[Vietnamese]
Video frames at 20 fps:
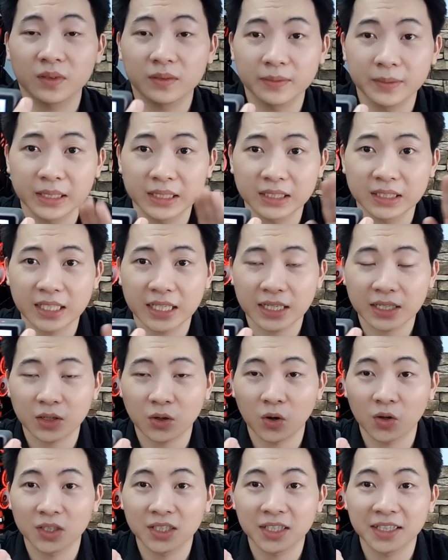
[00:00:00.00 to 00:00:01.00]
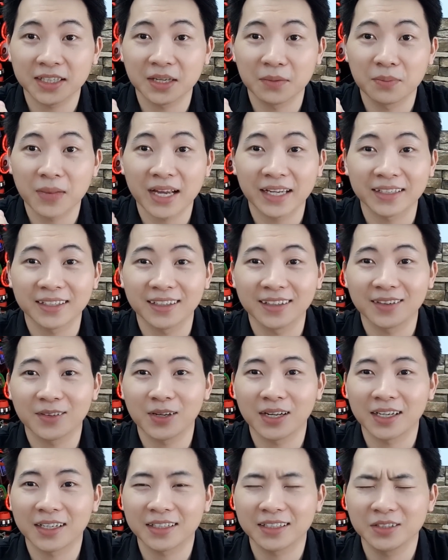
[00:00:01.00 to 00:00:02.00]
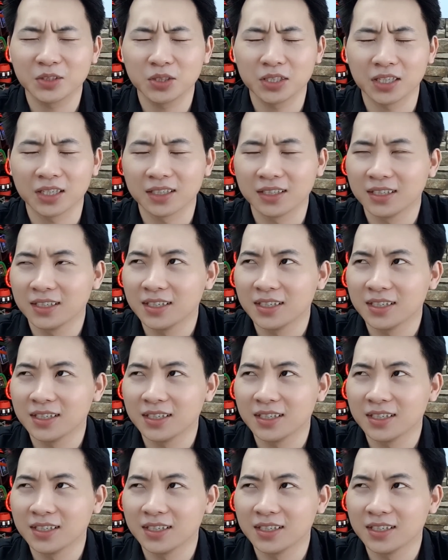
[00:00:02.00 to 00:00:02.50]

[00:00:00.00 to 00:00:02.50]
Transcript: Mình sẽ có những cái tấm ảnh gọi là cái gì à?